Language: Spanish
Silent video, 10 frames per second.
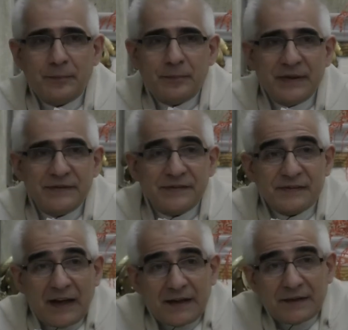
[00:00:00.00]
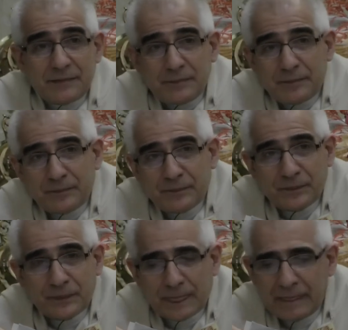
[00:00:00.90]
Pensar,
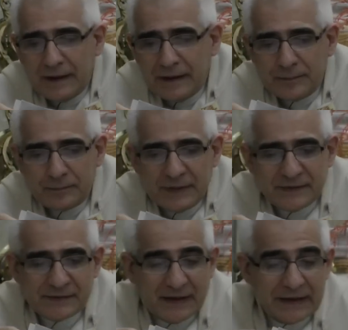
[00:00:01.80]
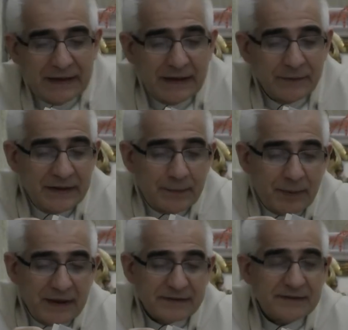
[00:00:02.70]
pensar que la vida
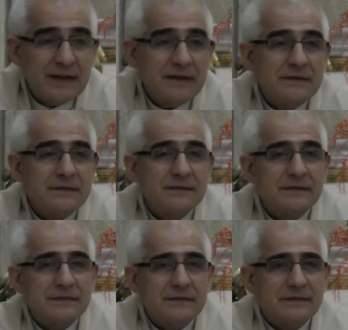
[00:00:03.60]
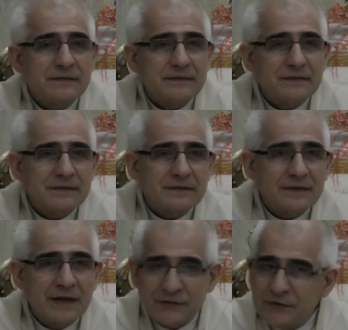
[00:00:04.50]
pasa,
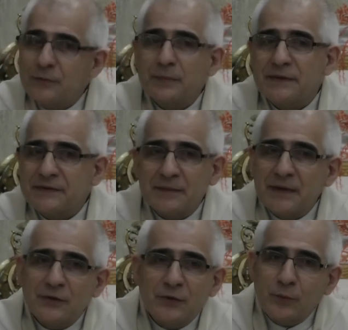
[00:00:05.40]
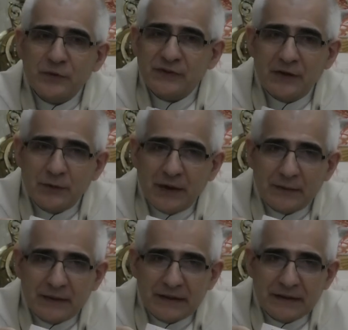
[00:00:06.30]
ese es un pensamiento muy saludable.